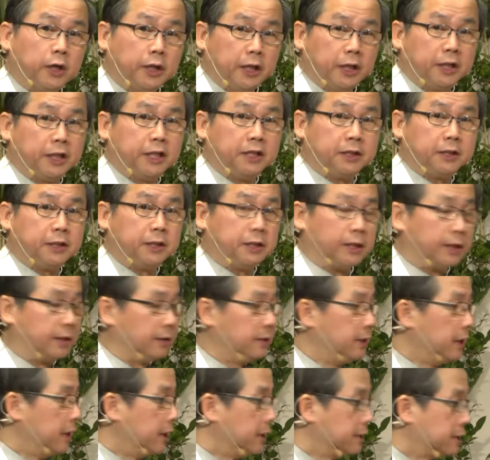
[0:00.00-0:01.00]
一定去的，
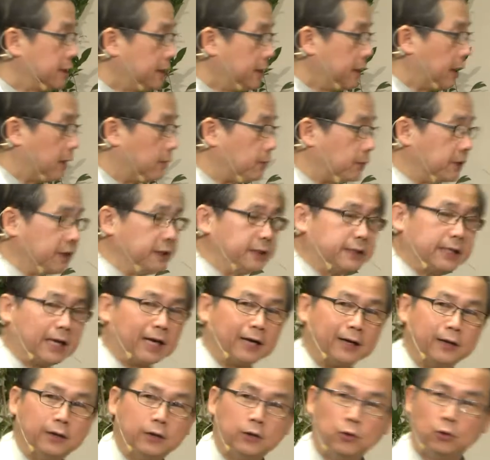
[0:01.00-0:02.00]
去到坟场
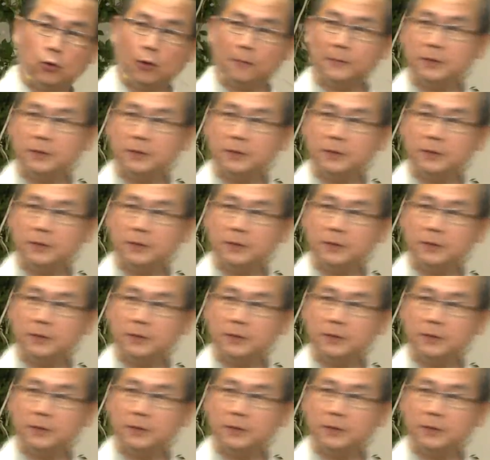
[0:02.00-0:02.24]
我们